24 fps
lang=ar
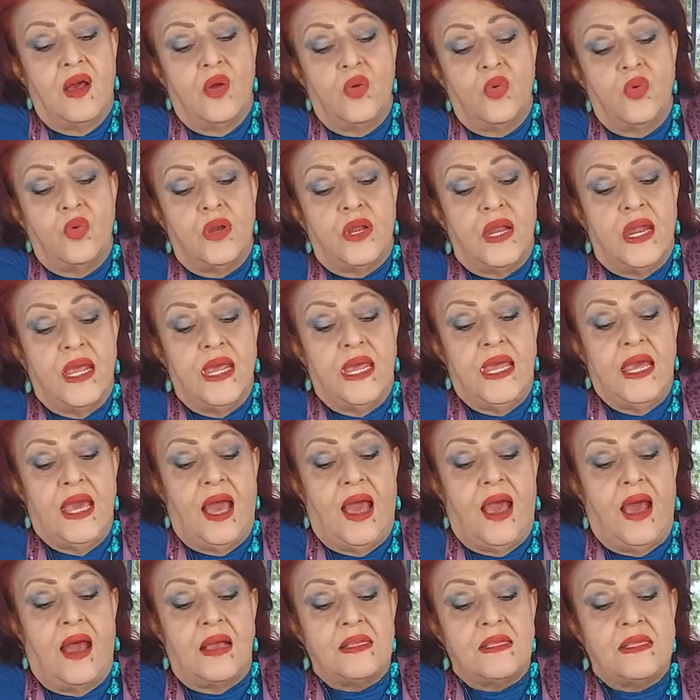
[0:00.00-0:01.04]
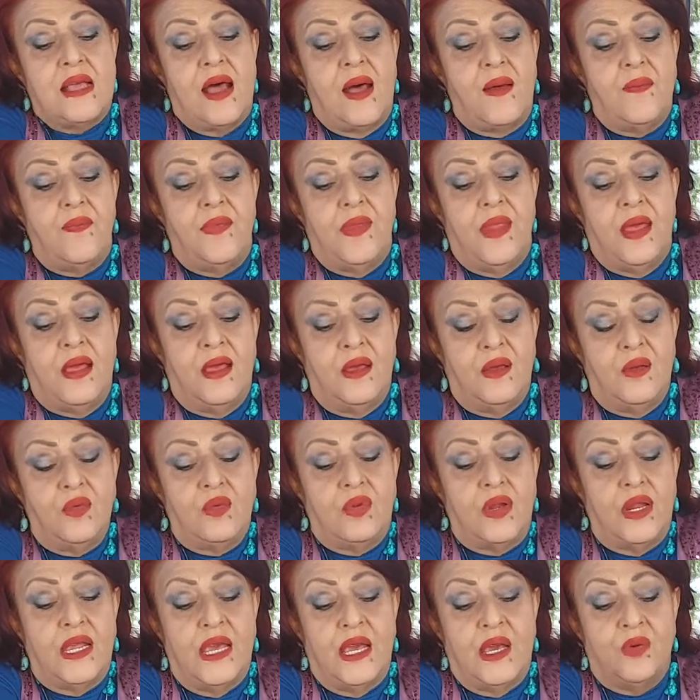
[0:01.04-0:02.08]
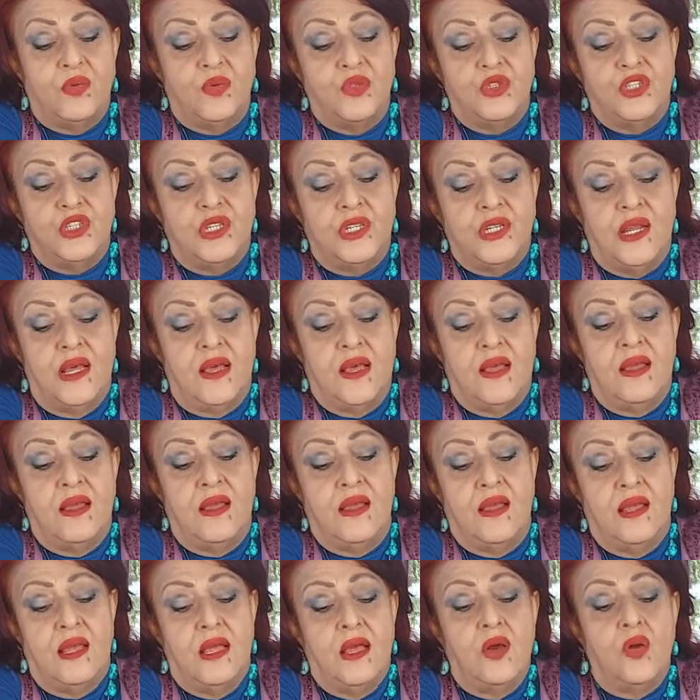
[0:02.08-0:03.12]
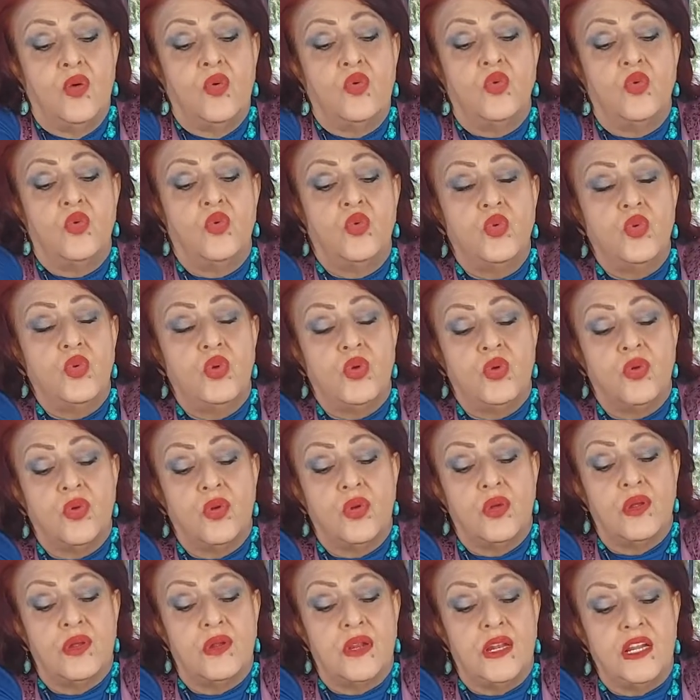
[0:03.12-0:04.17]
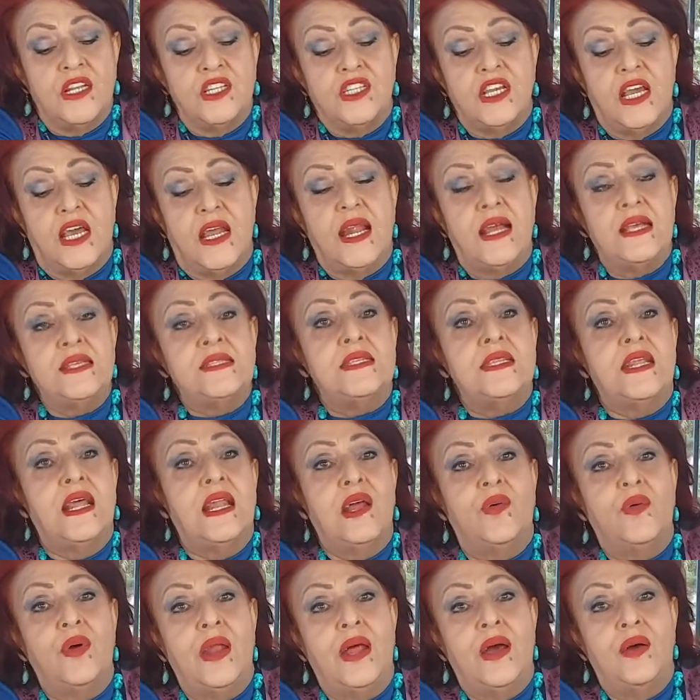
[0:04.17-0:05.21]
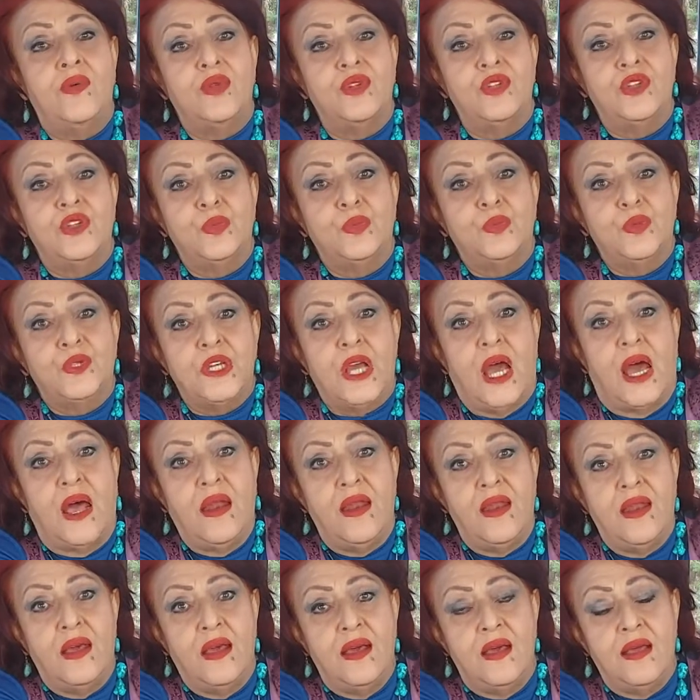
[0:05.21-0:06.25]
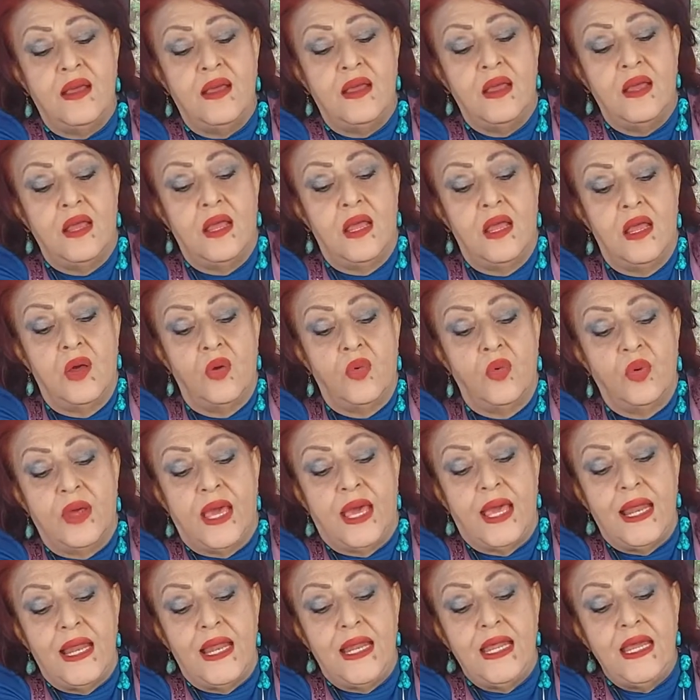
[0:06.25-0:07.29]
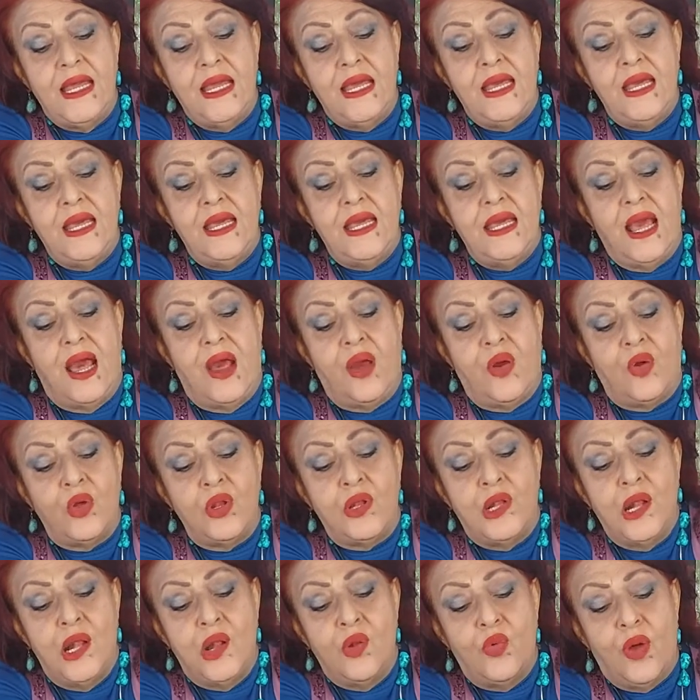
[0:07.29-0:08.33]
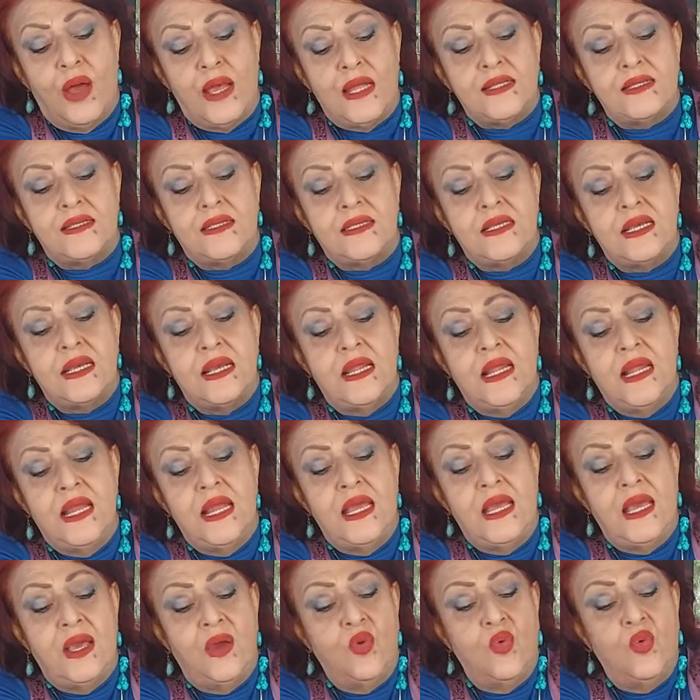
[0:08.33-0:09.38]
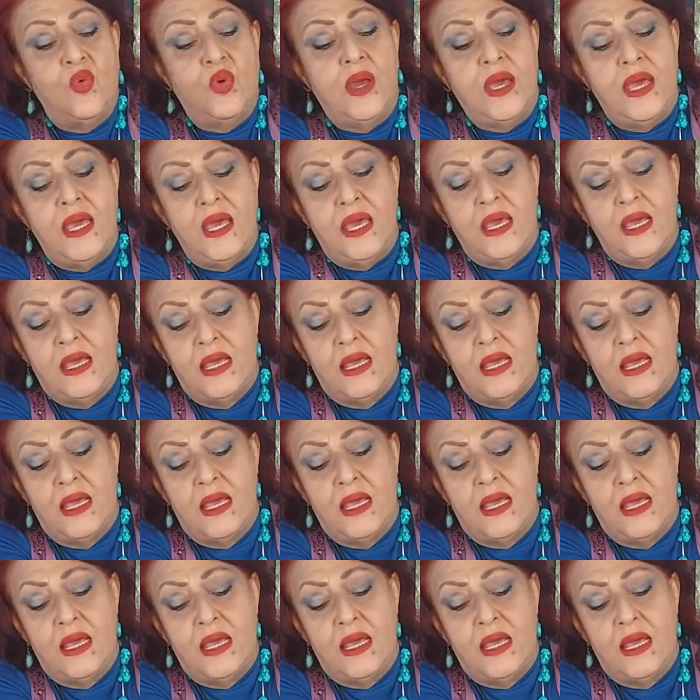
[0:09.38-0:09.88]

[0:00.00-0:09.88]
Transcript: ونريح اعصابنا نريح وجهنا ونرجع راسنا لورا ونضب شعرنا ونخليه ياخذ الوقت اللي هو